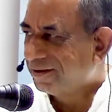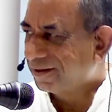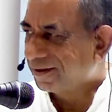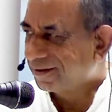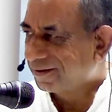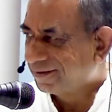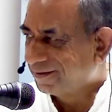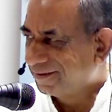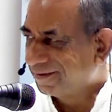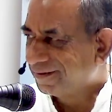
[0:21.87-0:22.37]

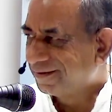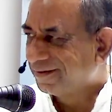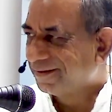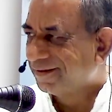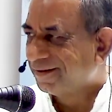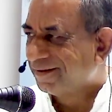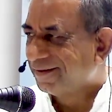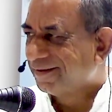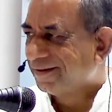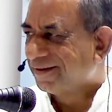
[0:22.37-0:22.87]
तक
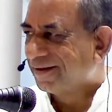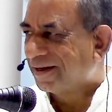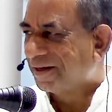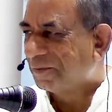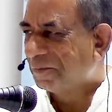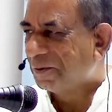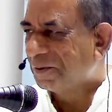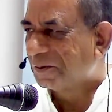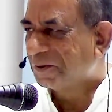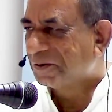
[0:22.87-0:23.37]

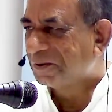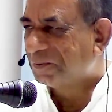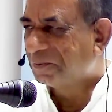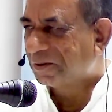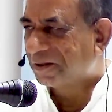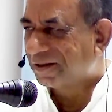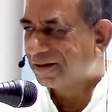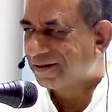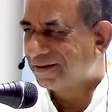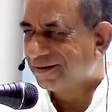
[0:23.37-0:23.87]
हम लोग उस
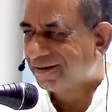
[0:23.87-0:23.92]
पर